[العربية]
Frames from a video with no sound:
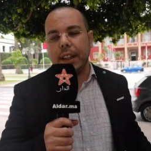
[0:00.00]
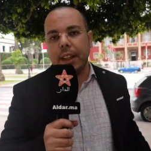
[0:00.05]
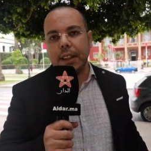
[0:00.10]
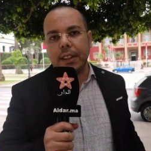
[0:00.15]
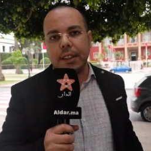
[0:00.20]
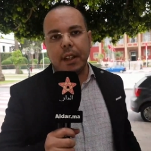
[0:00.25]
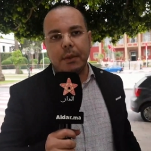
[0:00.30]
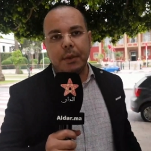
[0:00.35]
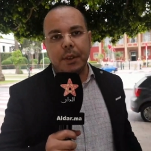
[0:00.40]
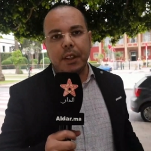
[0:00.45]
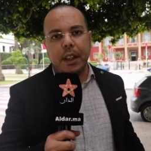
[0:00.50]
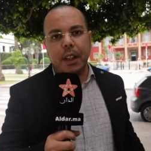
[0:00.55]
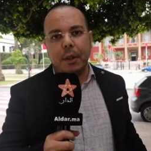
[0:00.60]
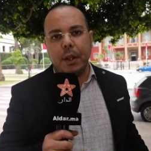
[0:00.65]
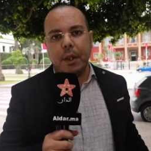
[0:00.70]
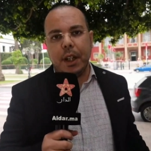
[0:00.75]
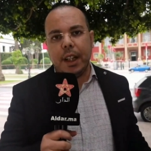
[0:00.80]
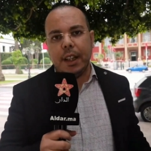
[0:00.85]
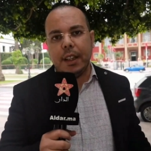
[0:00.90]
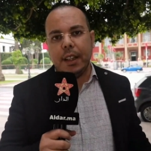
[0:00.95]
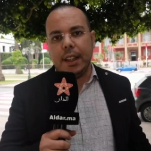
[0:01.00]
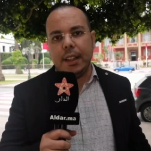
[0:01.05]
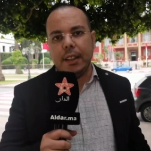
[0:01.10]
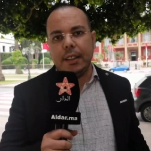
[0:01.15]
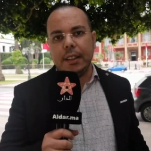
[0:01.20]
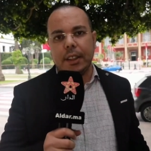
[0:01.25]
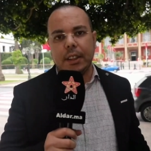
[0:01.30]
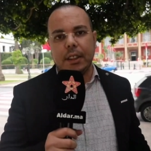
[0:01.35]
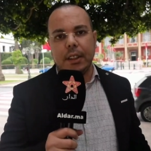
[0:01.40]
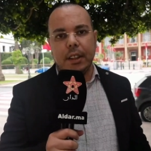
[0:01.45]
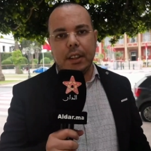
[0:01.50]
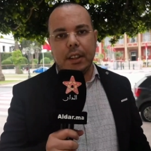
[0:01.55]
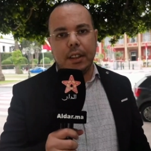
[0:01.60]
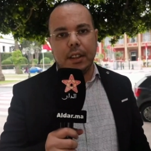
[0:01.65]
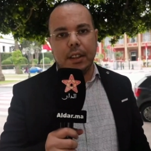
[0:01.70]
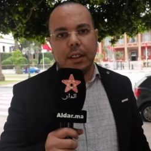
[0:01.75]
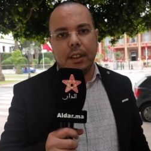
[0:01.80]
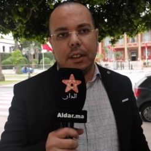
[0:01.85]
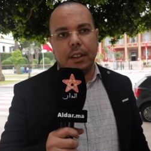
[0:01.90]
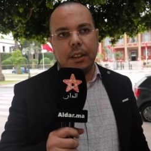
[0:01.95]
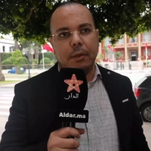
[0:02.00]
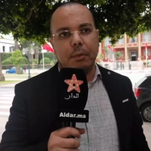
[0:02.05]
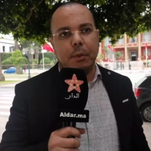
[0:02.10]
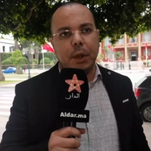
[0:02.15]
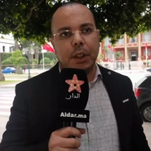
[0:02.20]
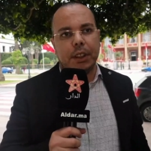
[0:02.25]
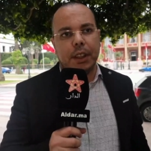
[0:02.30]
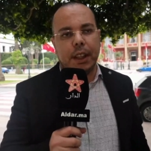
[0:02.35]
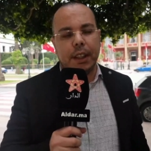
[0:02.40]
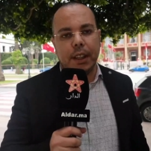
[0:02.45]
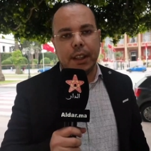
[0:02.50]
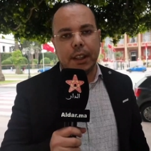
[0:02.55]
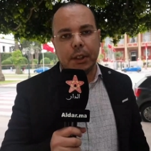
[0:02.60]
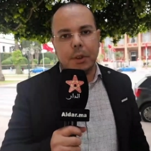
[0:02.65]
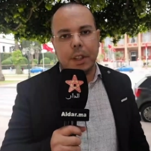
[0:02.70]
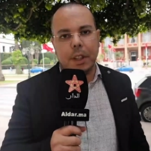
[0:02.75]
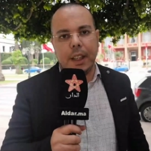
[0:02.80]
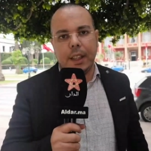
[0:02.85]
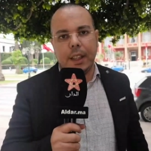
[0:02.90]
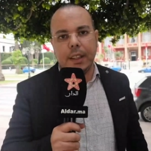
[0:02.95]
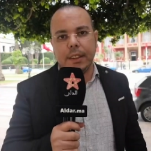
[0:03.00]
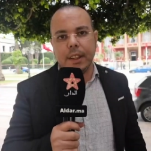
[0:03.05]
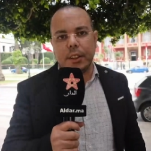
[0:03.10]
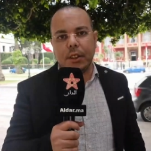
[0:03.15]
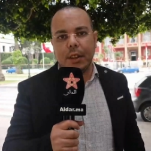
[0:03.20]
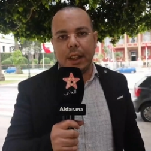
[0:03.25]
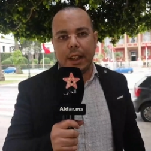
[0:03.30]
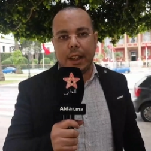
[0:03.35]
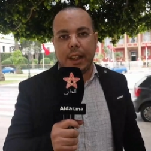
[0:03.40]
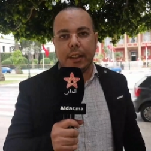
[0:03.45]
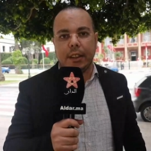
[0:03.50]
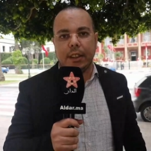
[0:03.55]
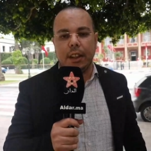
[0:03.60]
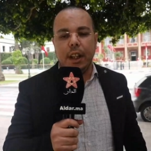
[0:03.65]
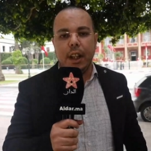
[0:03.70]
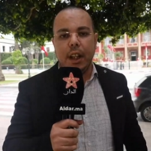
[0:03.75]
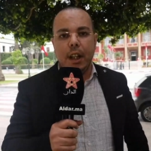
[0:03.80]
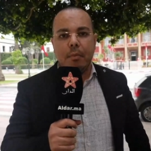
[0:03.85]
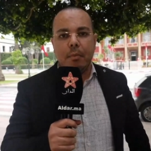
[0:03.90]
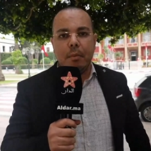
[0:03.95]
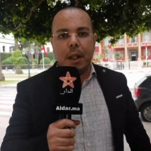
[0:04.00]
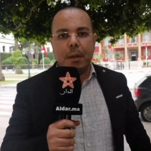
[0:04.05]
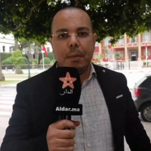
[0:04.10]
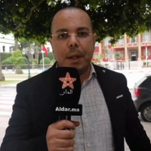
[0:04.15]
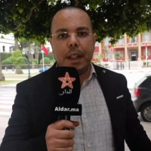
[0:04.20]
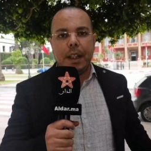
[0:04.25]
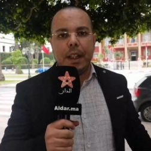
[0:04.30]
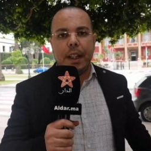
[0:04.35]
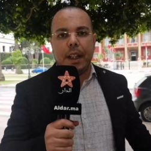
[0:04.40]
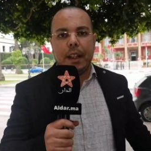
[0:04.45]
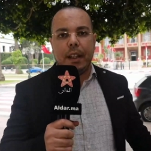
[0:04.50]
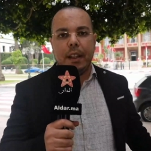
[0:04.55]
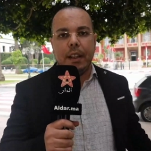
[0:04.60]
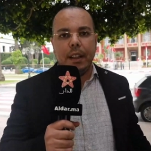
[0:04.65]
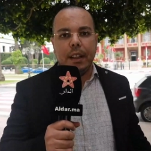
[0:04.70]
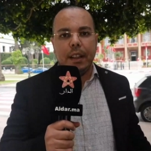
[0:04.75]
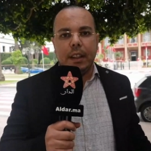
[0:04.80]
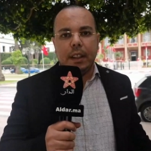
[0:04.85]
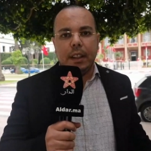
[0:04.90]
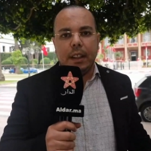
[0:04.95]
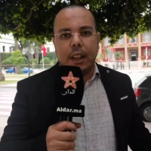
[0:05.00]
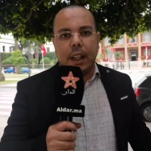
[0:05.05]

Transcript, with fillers: ارتكزنا في الدعوة على عدة معطيات ولا عدة نقاط من بينها